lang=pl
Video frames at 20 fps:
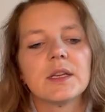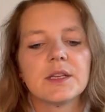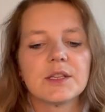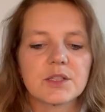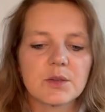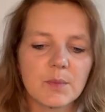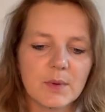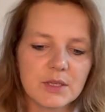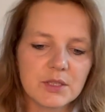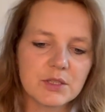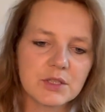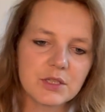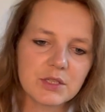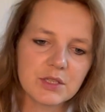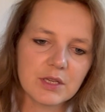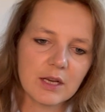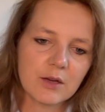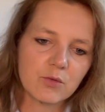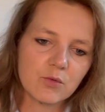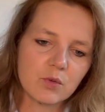I zobaczycie,
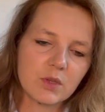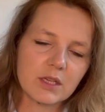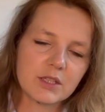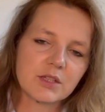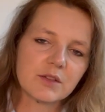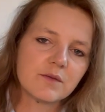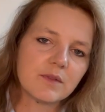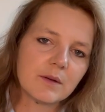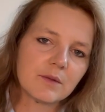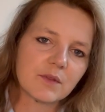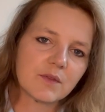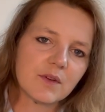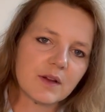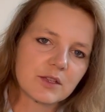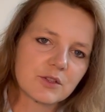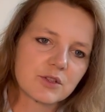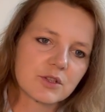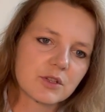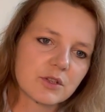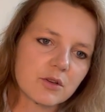że jak uda się Wam
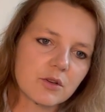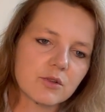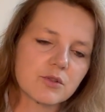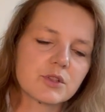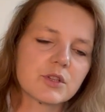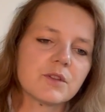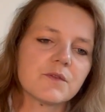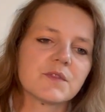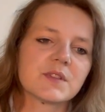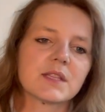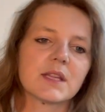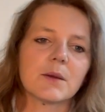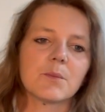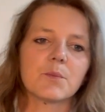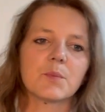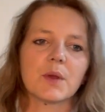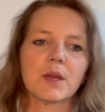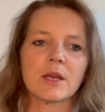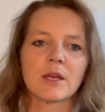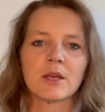2-3 kroczki w
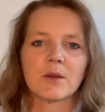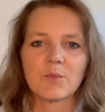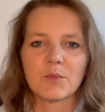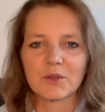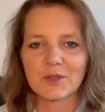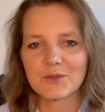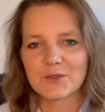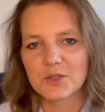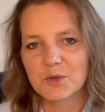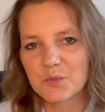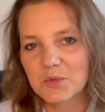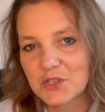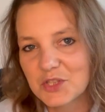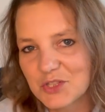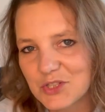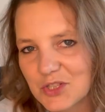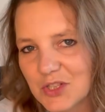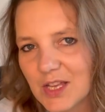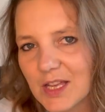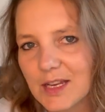wstępie, potem
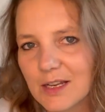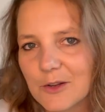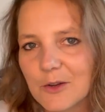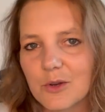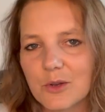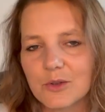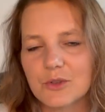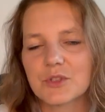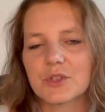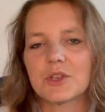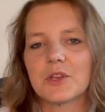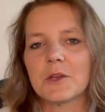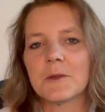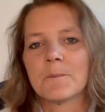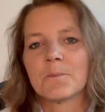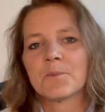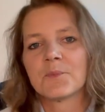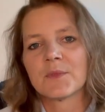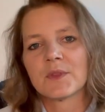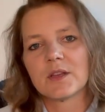zrobicie 4
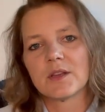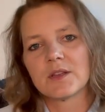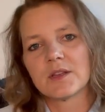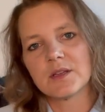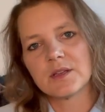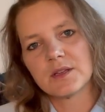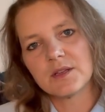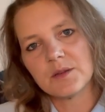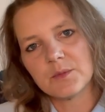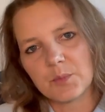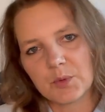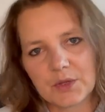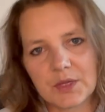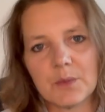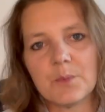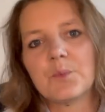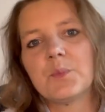kroczki, yy, potem